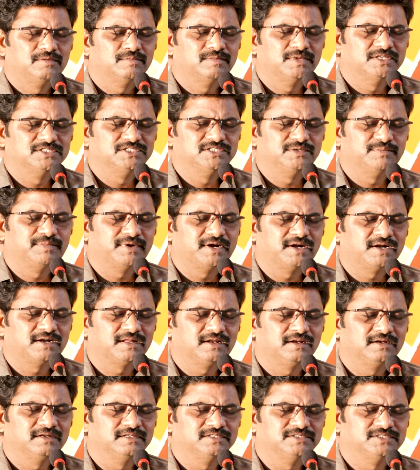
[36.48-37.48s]
మంచి
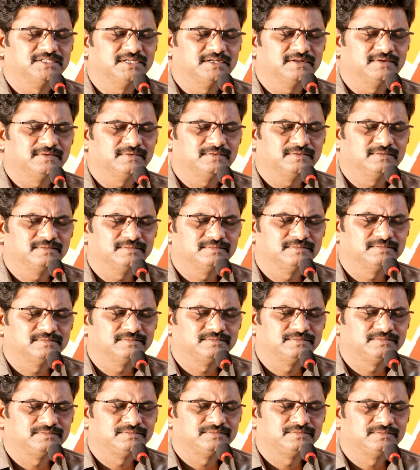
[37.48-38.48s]
పాటలను ఇచ్చారు
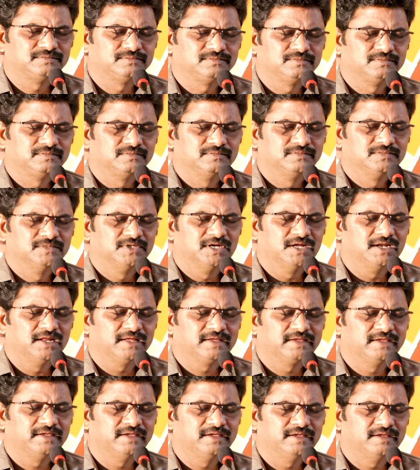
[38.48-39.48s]

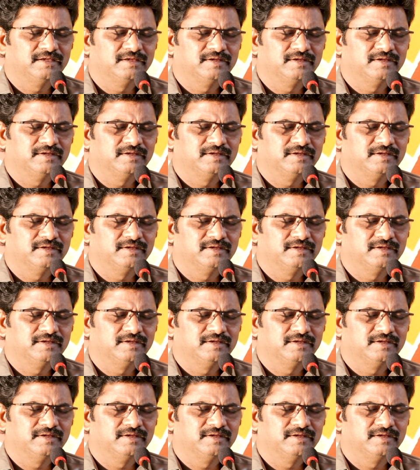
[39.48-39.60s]
అలాగే